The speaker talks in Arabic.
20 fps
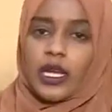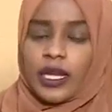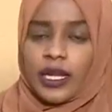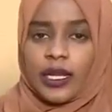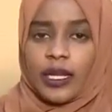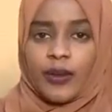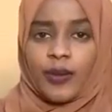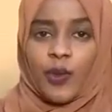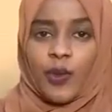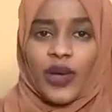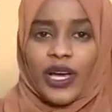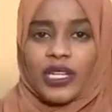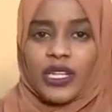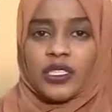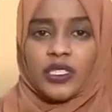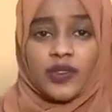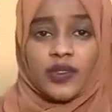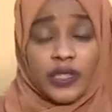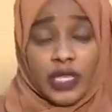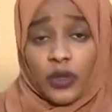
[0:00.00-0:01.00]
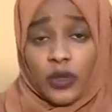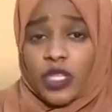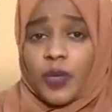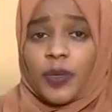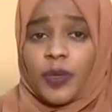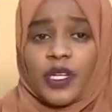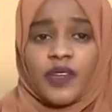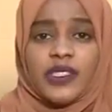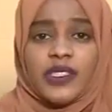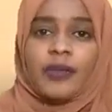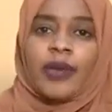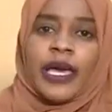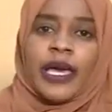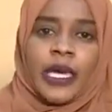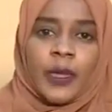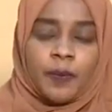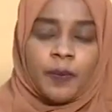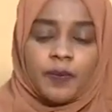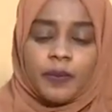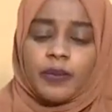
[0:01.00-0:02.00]
المعالج النفسي او الطب النفسي ما
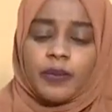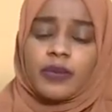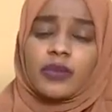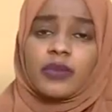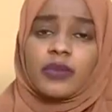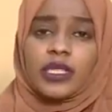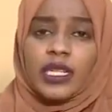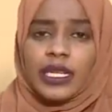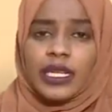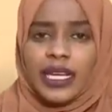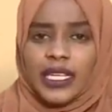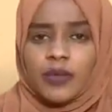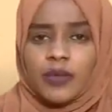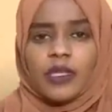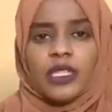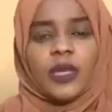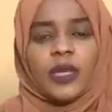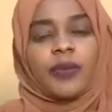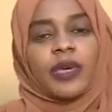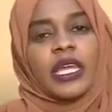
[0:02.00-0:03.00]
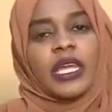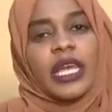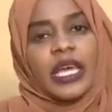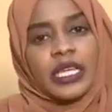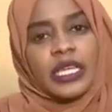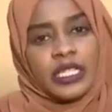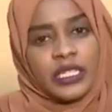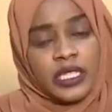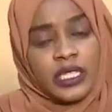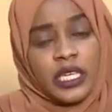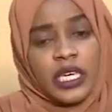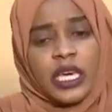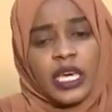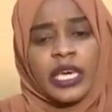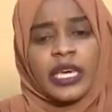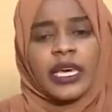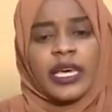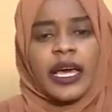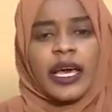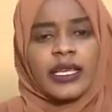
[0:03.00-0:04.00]
عيب لازم تطبق الحاجه دي
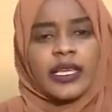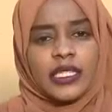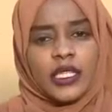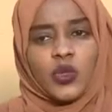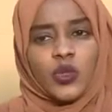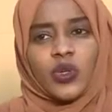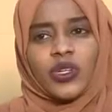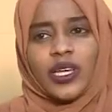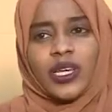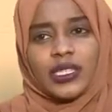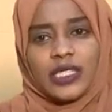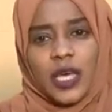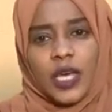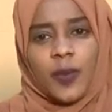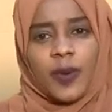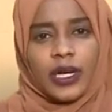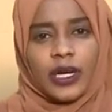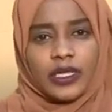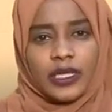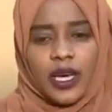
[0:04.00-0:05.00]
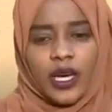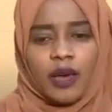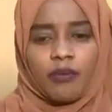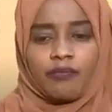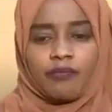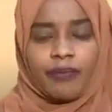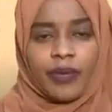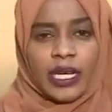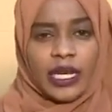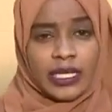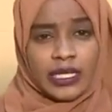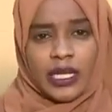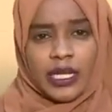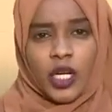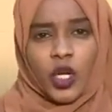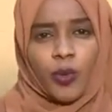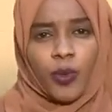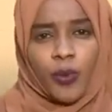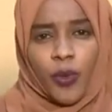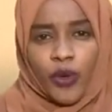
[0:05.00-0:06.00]
حاسس انه والله صاحبك ده حصل
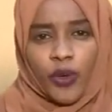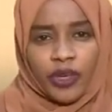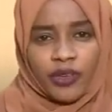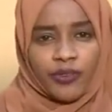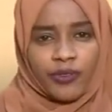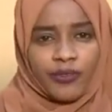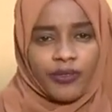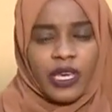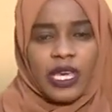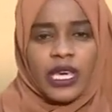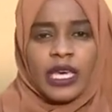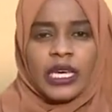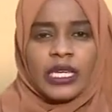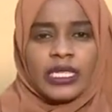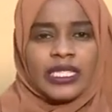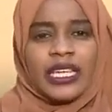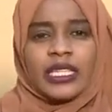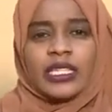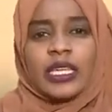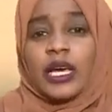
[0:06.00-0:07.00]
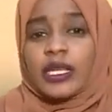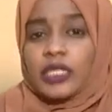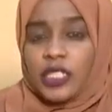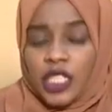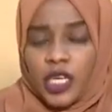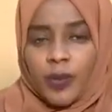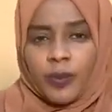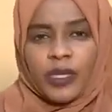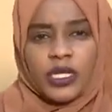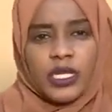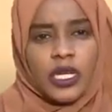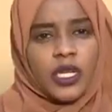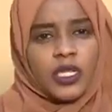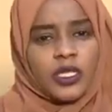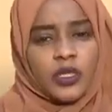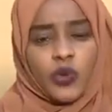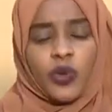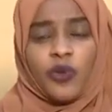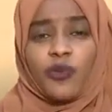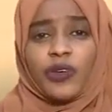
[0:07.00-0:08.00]
له موقف يعني عصيب
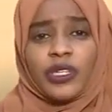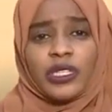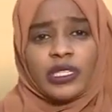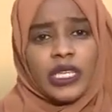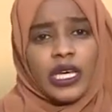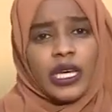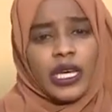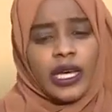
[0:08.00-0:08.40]
مثلا توفت